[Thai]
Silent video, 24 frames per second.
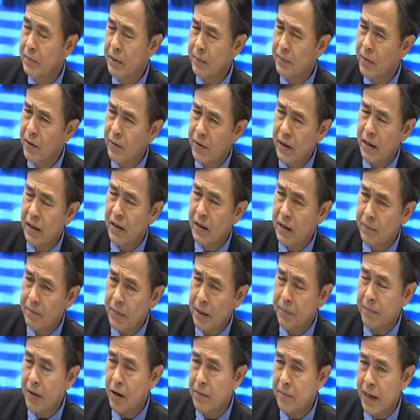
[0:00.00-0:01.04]
รือเป็นเพราะว่าเขา
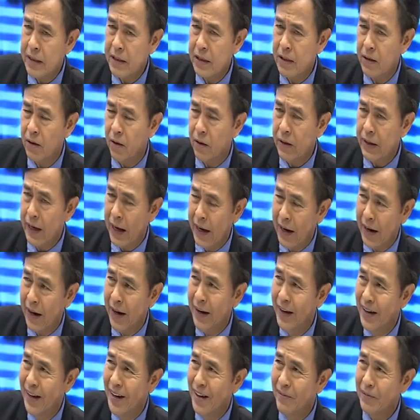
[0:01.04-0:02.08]
เห็นเป็นเป้าหมายที่อ่อ
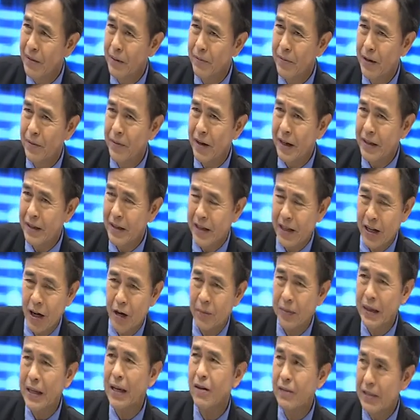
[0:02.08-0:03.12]
นแอเป็นเป้าหมายที่
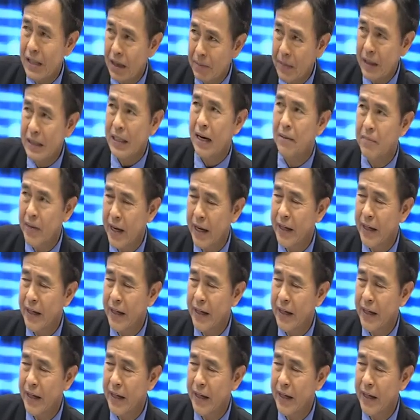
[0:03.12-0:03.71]
เข้าไปแล้วสามารถ